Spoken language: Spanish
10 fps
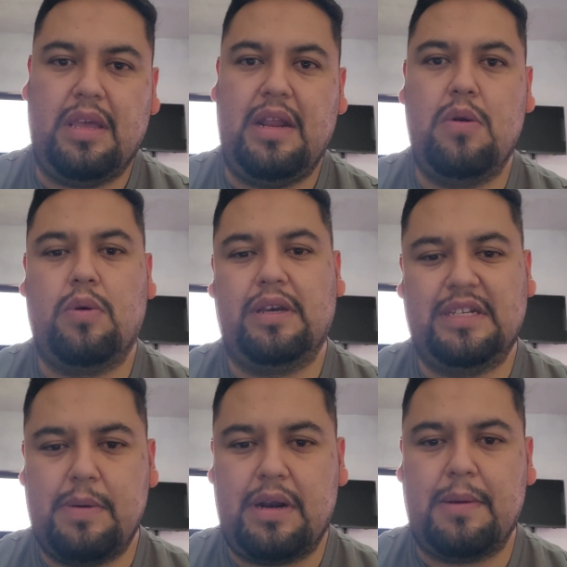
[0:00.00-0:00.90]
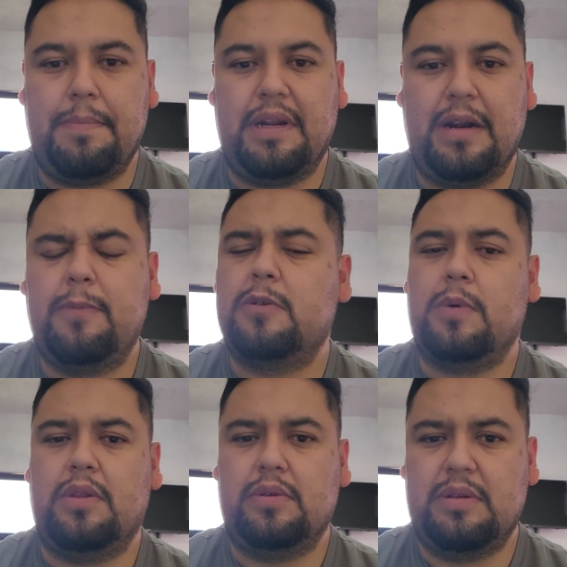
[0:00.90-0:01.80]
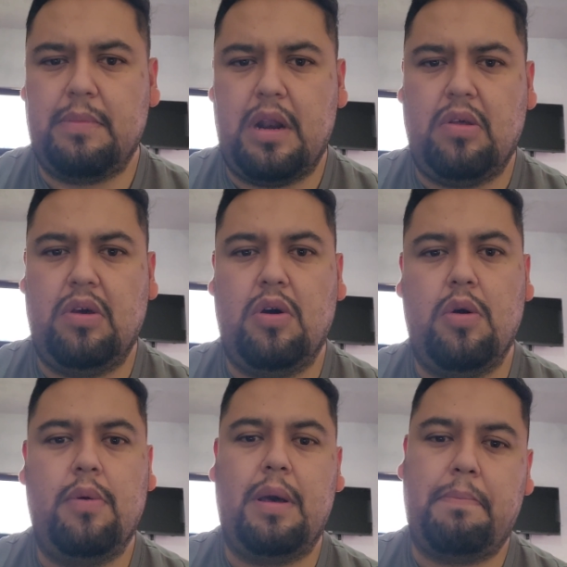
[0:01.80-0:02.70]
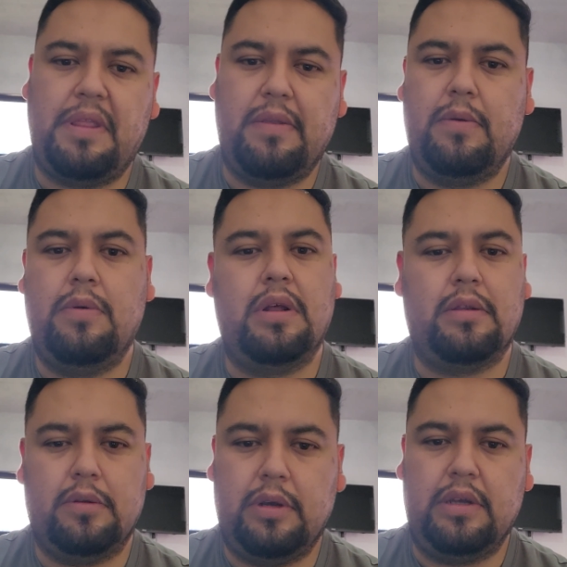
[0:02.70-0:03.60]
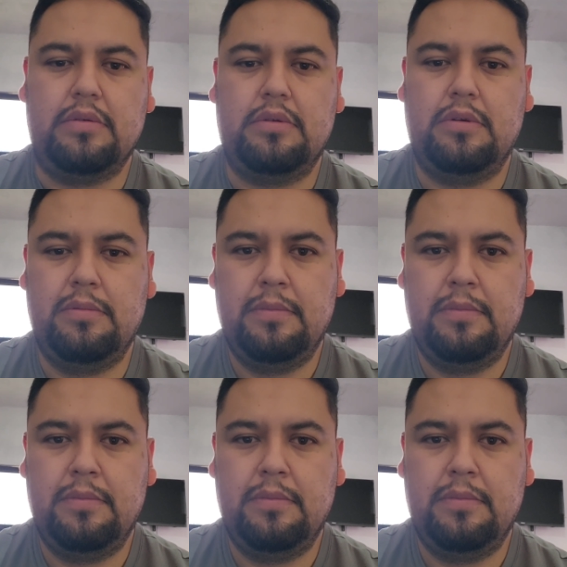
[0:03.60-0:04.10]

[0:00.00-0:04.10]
y lo que se va a reparar, pues cuánto es de mano de obra, pintura, todo esto.